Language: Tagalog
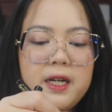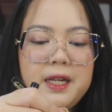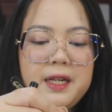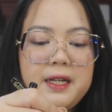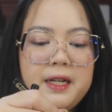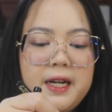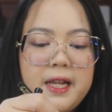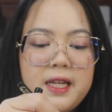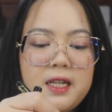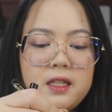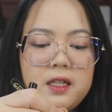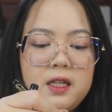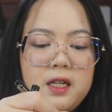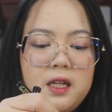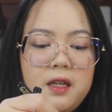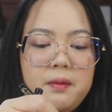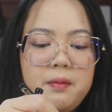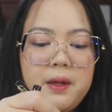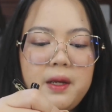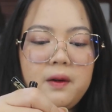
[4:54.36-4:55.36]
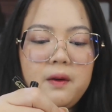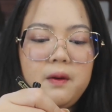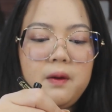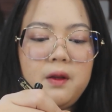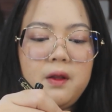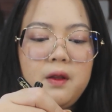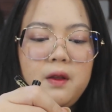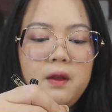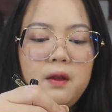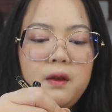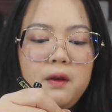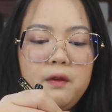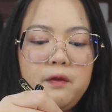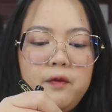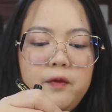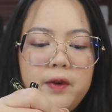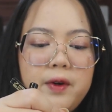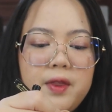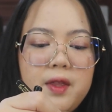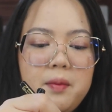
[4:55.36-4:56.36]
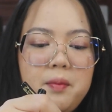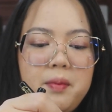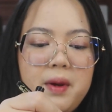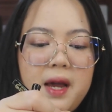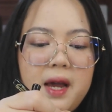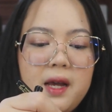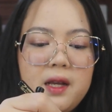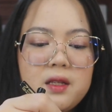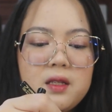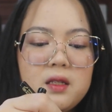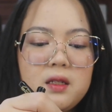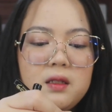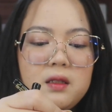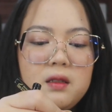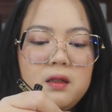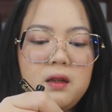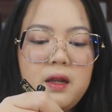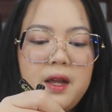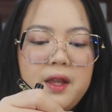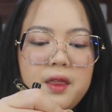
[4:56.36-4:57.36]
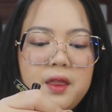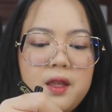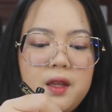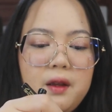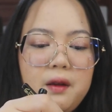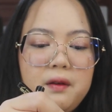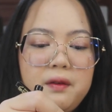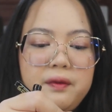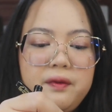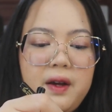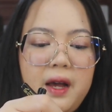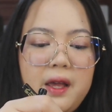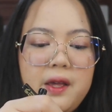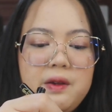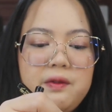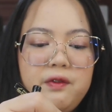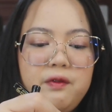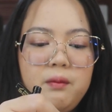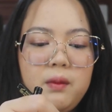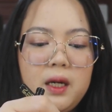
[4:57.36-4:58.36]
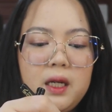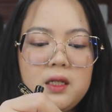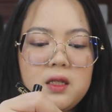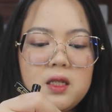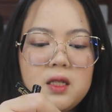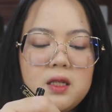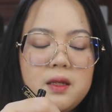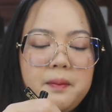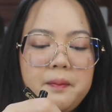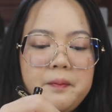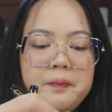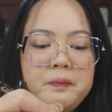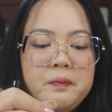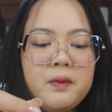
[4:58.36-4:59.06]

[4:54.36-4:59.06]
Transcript: really lately, pero for the past, I think, 5 months,